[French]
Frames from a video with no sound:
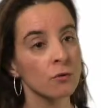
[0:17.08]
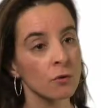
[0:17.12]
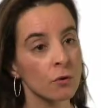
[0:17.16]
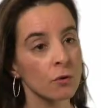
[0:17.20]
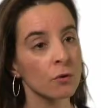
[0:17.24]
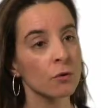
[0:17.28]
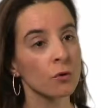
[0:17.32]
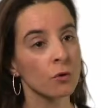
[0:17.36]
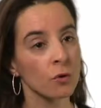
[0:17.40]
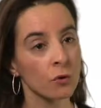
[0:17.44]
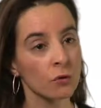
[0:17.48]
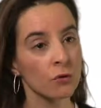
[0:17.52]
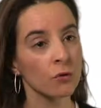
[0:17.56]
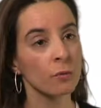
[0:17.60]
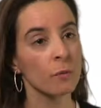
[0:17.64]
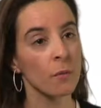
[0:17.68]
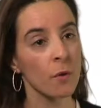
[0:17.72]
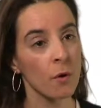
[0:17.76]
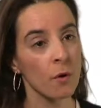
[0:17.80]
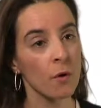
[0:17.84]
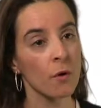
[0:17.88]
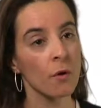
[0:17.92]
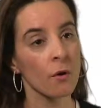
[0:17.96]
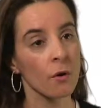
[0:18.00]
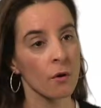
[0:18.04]
de
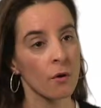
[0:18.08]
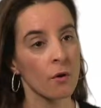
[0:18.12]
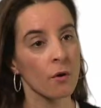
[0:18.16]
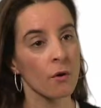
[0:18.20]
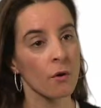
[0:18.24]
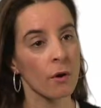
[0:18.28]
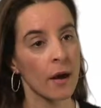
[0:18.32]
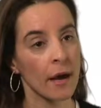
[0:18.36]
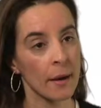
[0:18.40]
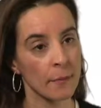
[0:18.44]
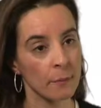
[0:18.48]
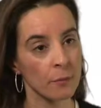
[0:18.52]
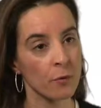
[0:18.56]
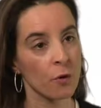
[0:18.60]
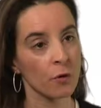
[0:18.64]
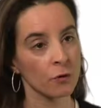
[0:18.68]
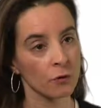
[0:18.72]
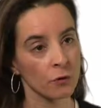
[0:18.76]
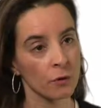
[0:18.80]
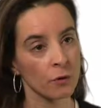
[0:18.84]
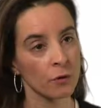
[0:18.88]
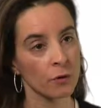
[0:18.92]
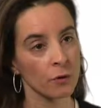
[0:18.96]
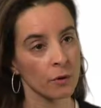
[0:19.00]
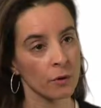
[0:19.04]
recrutement euh,
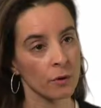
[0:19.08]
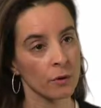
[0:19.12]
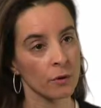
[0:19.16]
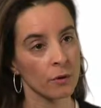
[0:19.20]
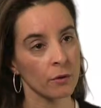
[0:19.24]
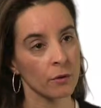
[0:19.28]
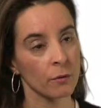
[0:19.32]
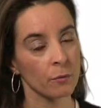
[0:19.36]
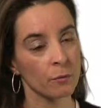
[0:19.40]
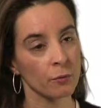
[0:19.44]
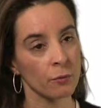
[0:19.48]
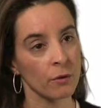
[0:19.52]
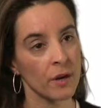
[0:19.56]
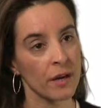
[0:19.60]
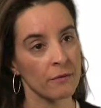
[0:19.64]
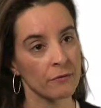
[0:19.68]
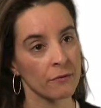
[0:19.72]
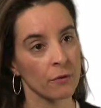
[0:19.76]
important euh, pour la